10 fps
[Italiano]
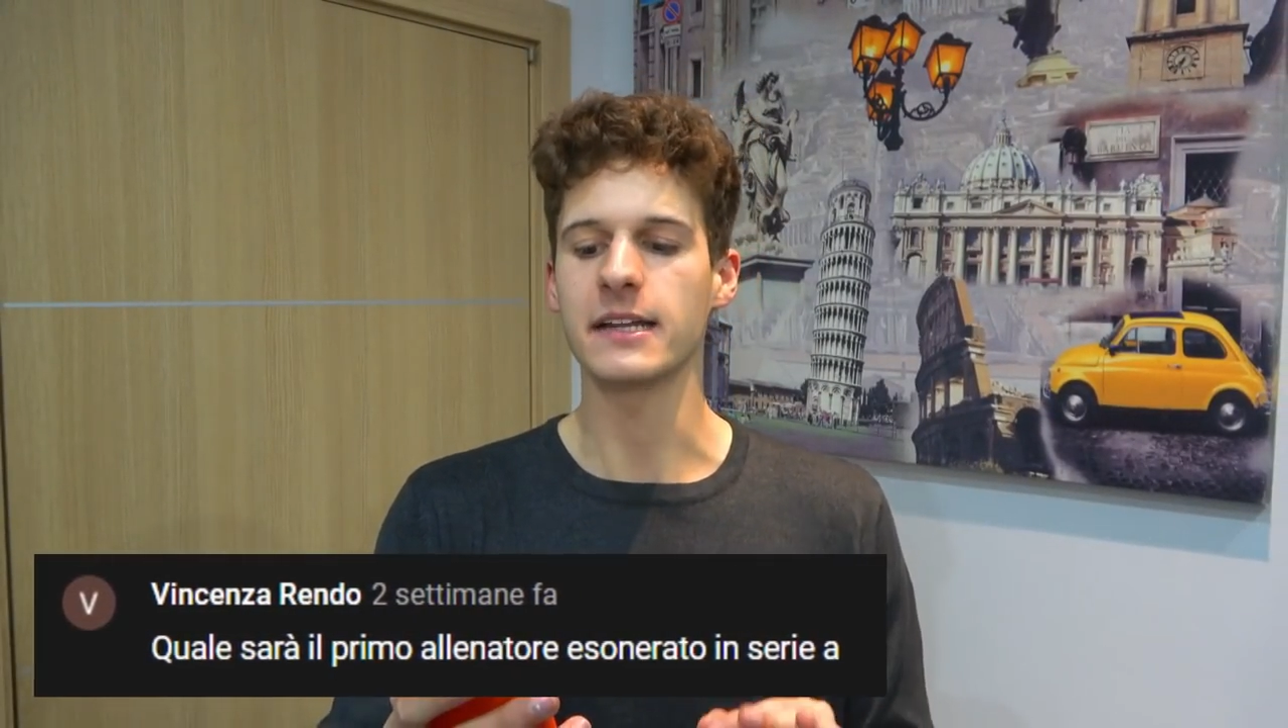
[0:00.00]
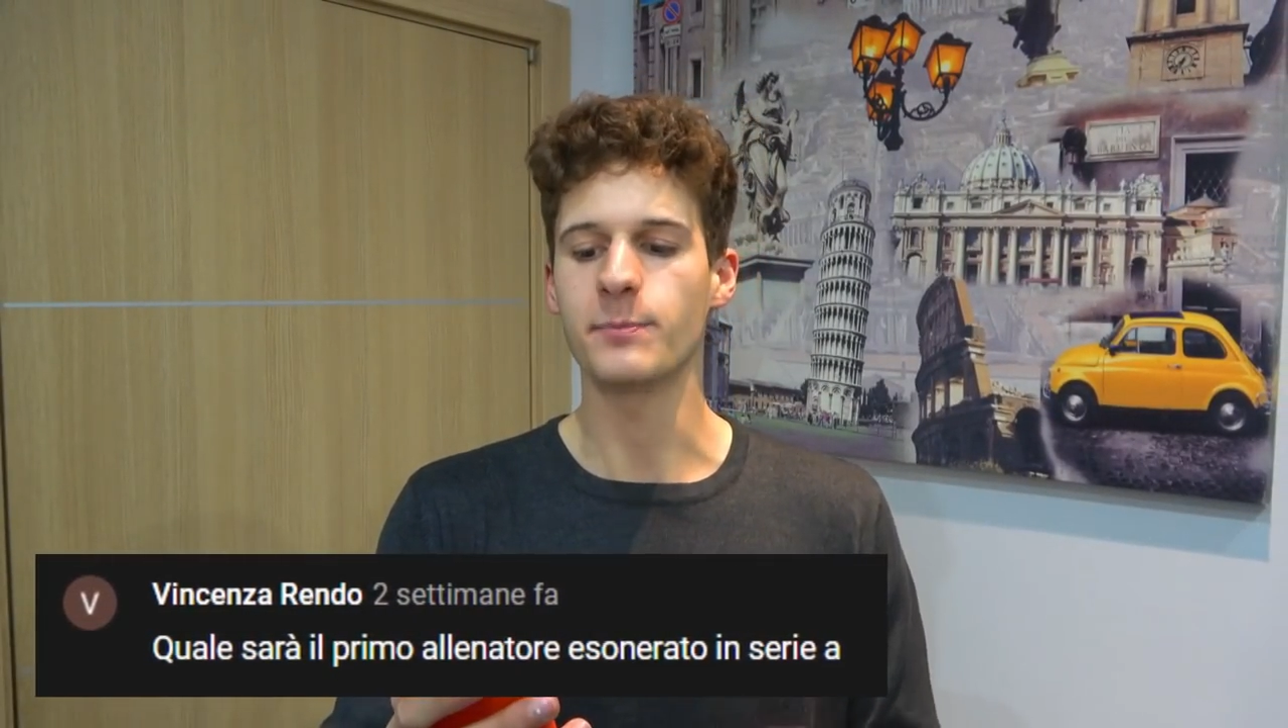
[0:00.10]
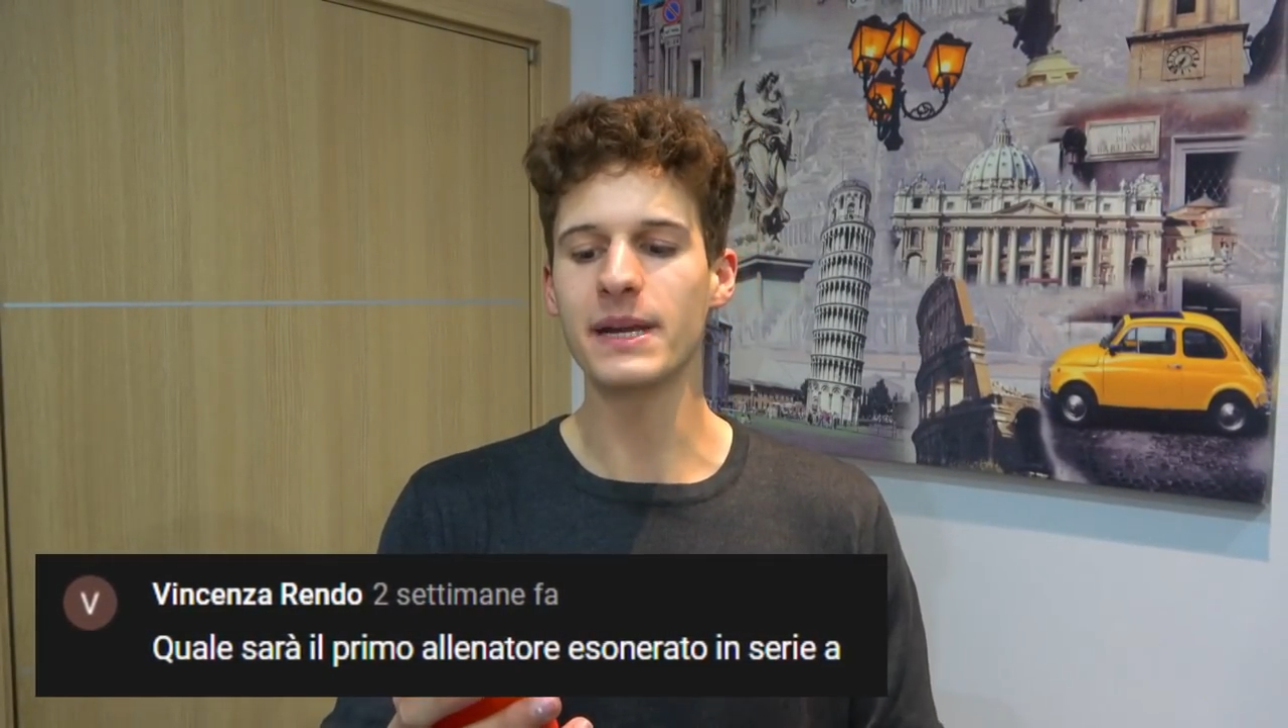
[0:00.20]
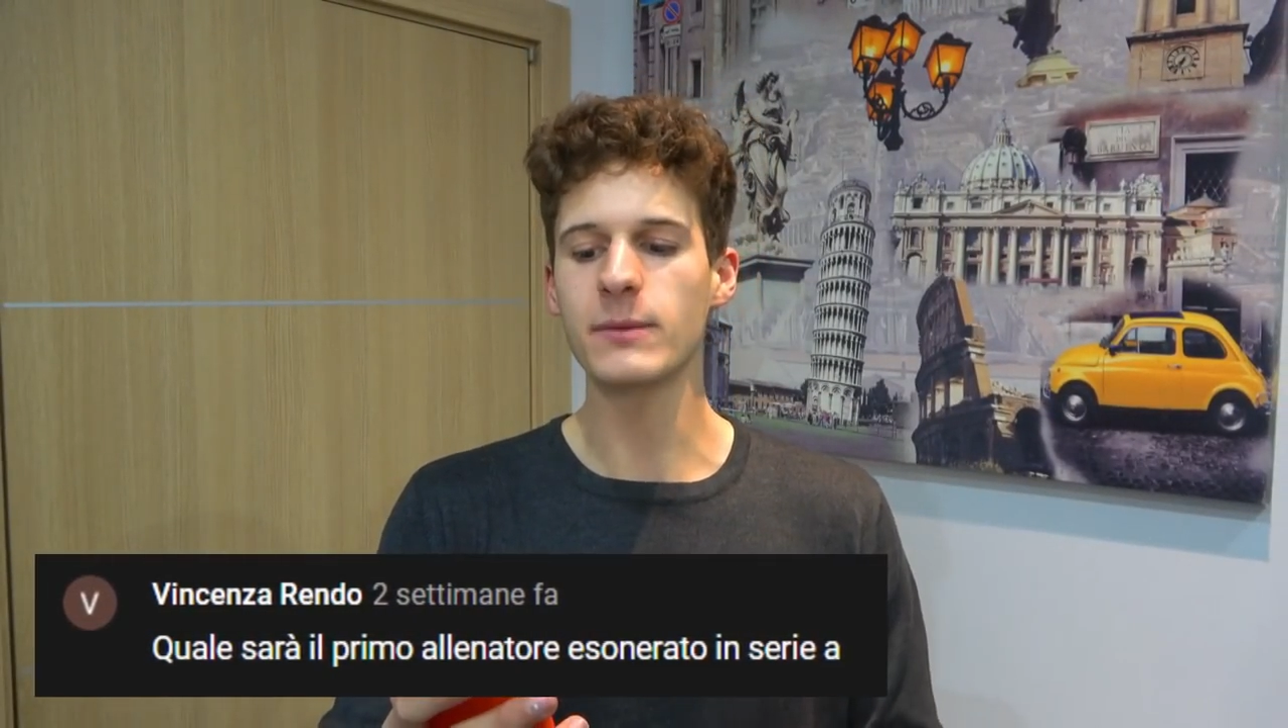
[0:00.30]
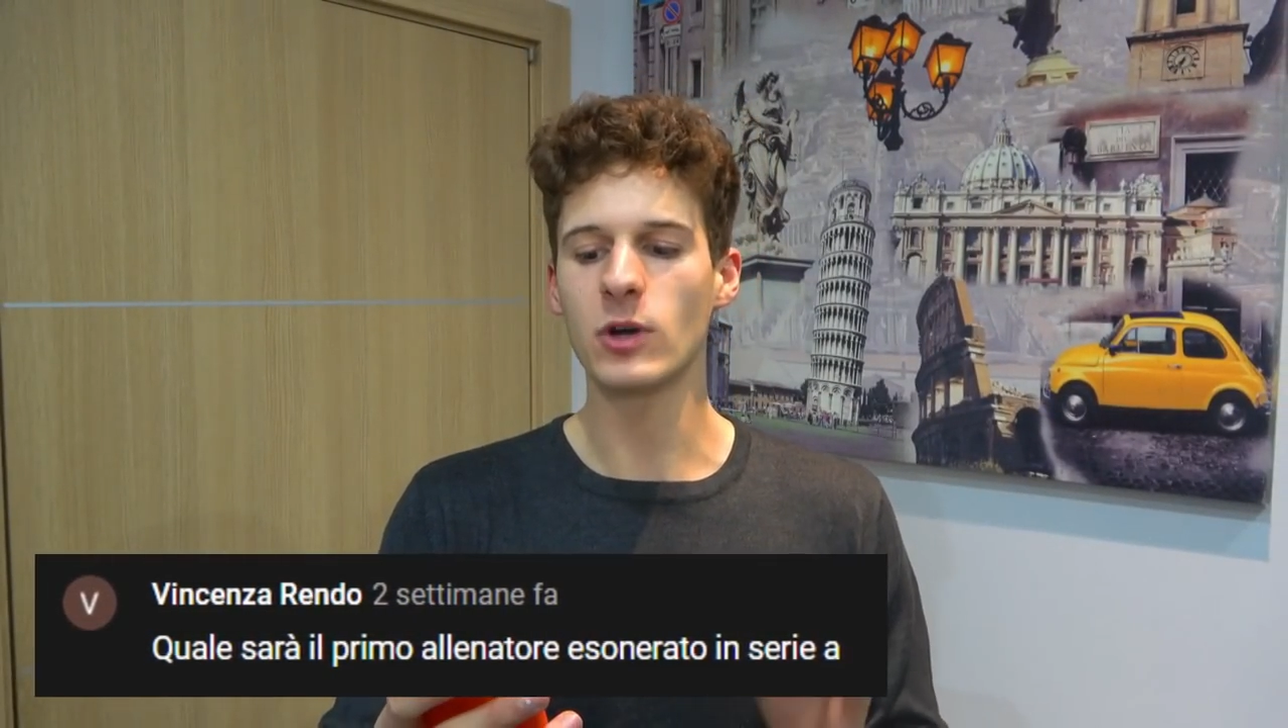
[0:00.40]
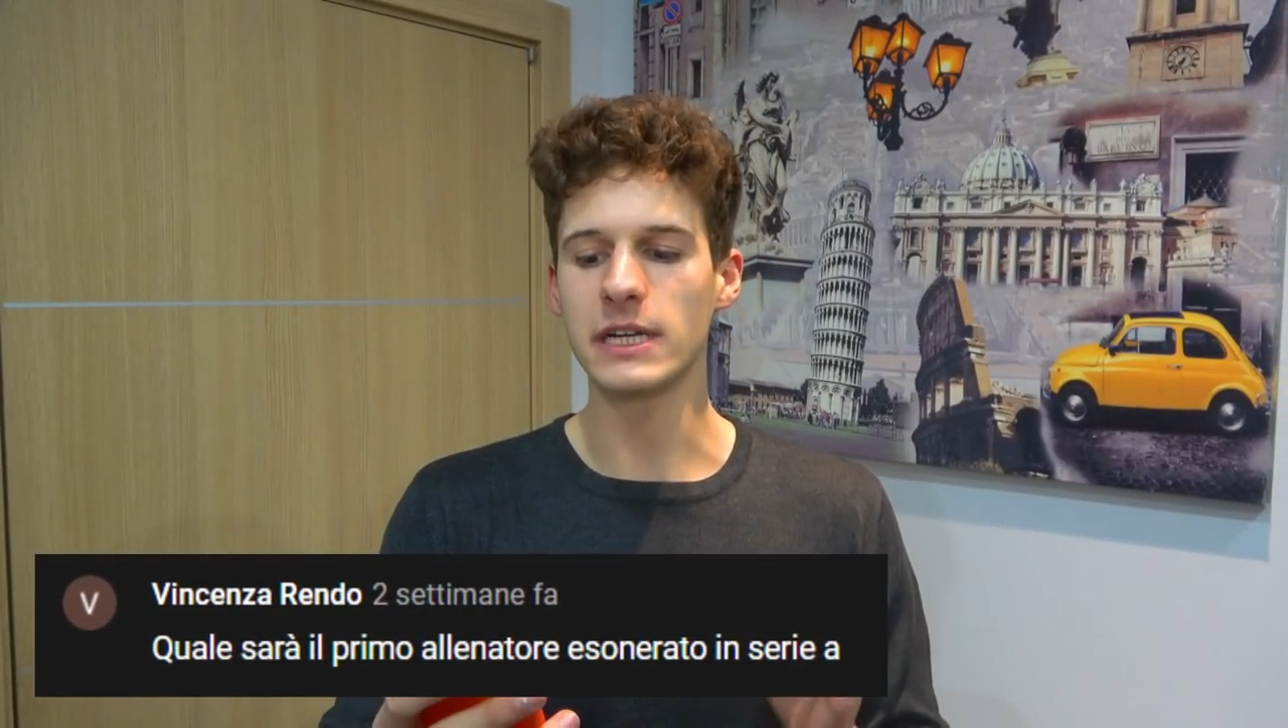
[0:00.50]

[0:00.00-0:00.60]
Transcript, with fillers: il primo